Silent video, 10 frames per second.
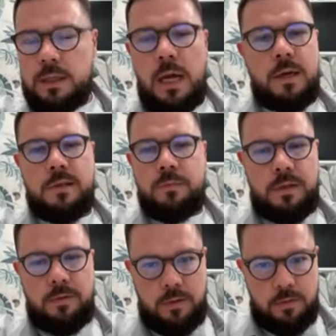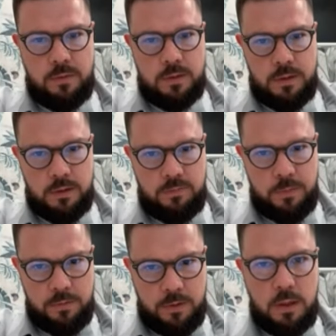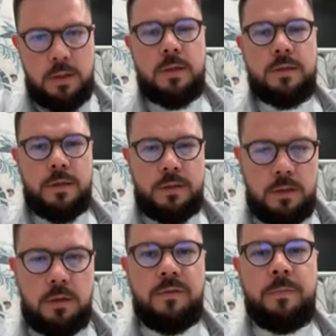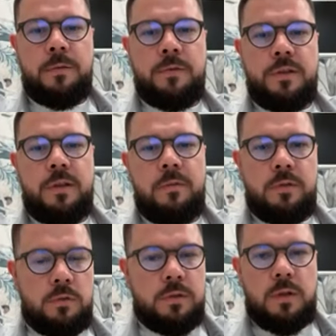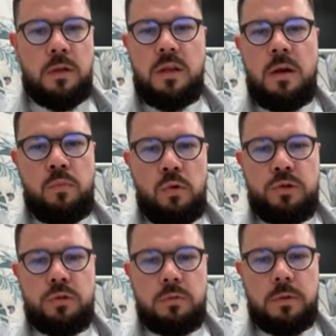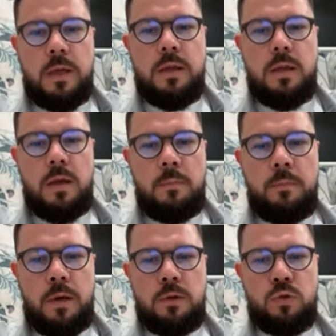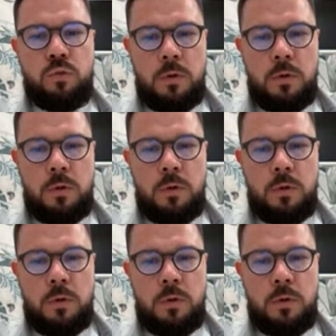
так замотивировала сходить в первый класс, я сходил, и в первый же день я вернулся и сказал, я больше туда не пойду.